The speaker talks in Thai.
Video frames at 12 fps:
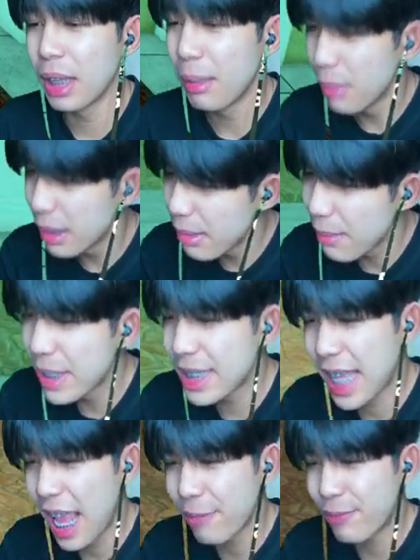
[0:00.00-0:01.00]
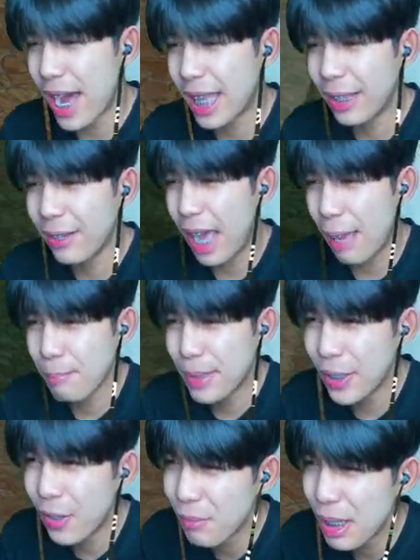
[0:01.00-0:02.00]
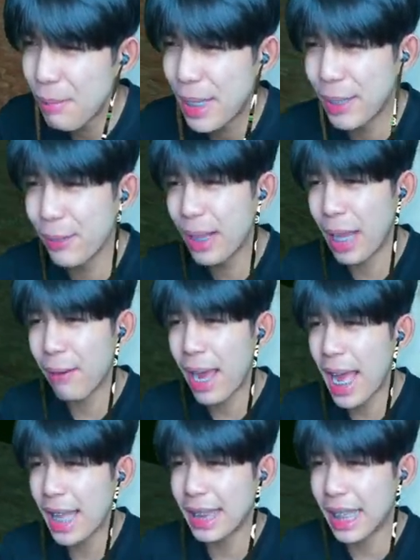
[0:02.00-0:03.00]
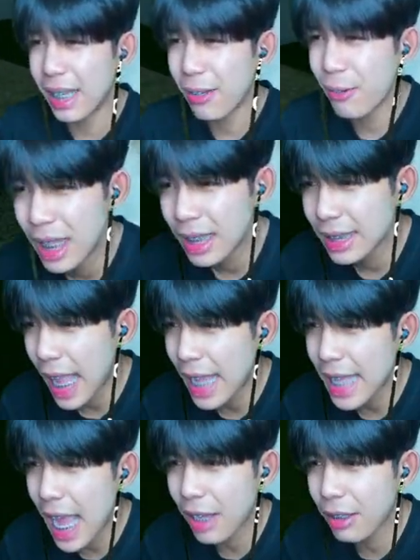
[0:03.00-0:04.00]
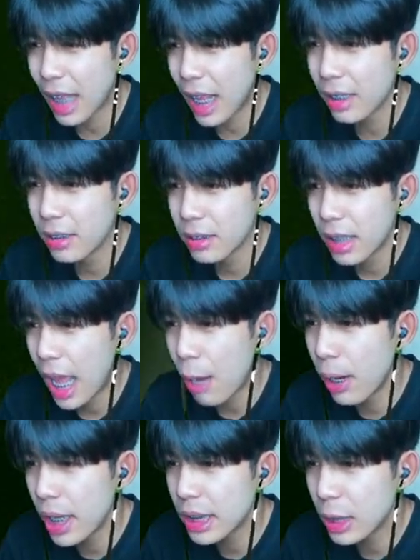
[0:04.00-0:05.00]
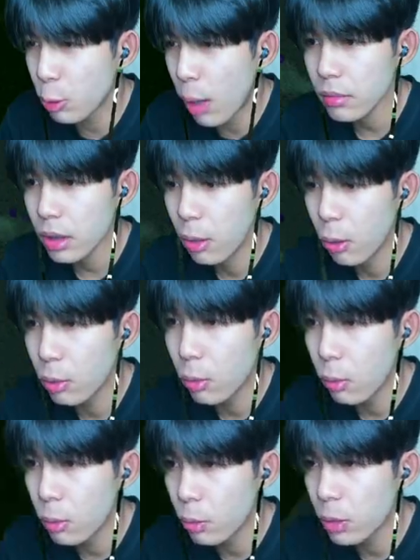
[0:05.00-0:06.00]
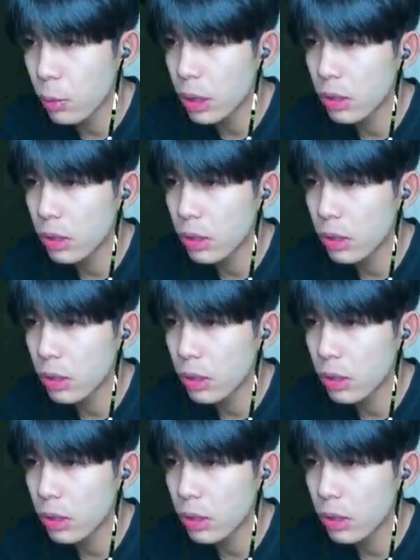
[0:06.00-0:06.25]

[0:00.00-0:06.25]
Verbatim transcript: พี่ไม่มีสายฟ้าแล้วครับพี่คงไม่พิ้วแล้วอะแต่ก็คงตายยากอีกนะเอาเฮ้ยหนึ่งตัวอุ้ย